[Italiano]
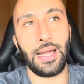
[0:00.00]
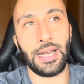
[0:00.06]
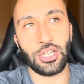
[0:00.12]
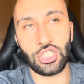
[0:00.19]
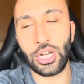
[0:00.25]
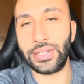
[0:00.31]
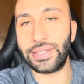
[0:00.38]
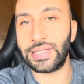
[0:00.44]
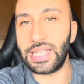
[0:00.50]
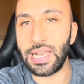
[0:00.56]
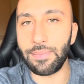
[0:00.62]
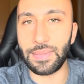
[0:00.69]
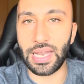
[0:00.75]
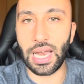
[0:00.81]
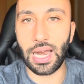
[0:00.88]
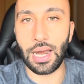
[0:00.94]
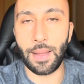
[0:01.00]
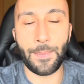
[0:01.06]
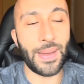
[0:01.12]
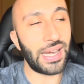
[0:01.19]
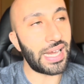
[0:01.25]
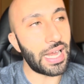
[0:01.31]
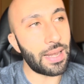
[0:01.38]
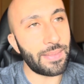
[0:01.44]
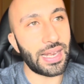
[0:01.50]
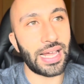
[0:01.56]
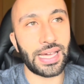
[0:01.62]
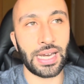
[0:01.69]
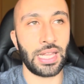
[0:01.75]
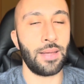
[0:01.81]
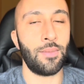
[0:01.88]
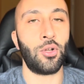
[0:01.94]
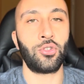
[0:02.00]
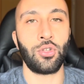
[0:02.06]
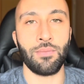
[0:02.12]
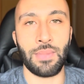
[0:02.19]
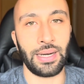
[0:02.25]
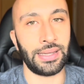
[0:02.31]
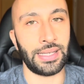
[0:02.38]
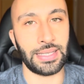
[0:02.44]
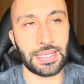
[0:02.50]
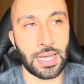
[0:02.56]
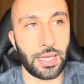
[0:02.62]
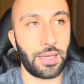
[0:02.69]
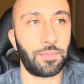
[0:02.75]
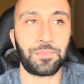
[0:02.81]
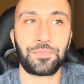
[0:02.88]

la scelta del Milan perché il Milan crede molto in Bartesaghi.